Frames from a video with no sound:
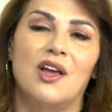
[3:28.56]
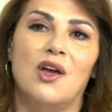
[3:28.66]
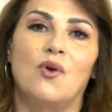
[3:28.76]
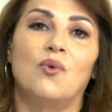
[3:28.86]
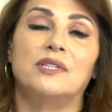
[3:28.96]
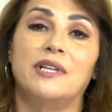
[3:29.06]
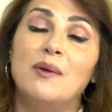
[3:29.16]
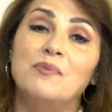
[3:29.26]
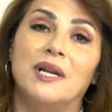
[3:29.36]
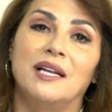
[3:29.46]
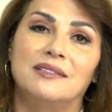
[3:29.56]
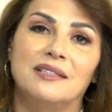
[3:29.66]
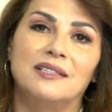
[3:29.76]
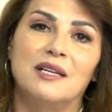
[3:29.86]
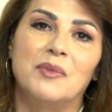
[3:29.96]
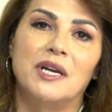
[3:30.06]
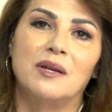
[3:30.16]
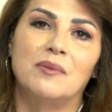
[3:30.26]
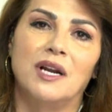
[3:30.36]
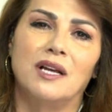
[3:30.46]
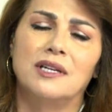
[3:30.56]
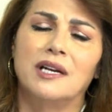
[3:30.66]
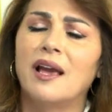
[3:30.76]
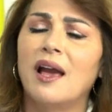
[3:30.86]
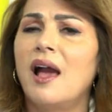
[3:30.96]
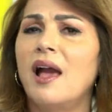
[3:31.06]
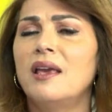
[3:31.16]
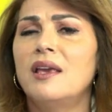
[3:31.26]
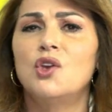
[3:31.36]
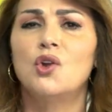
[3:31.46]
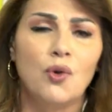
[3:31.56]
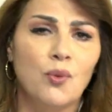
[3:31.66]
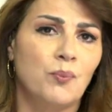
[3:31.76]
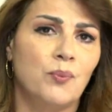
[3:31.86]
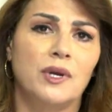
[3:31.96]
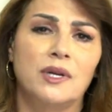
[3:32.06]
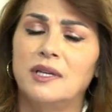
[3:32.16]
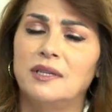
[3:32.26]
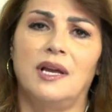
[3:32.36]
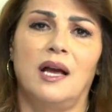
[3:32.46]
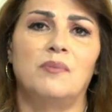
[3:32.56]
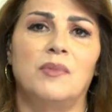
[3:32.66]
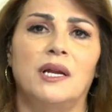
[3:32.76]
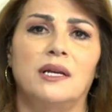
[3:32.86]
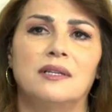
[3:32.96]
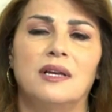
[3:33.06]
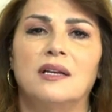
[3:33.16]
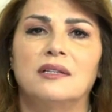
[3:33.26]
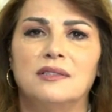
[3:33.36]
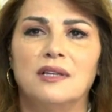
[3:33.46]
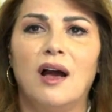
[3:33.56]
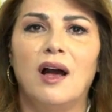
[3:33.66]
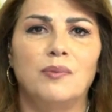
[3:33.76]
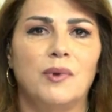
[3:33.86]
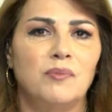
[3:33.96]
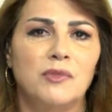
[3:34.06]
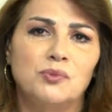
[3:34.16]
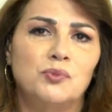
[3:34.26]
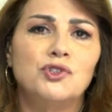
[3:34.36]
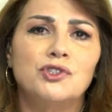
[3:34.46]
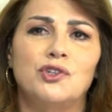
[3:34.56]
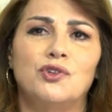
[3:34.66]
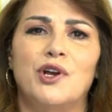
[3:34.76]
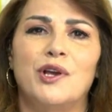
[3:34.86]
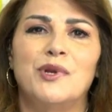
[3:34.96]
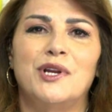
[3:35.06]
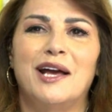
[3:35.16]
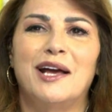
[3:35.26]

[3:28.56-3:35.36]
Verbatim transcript: وتحملت ستنا مريم العذراء كأي أم تحملت صعاب مزبوط انه ابنها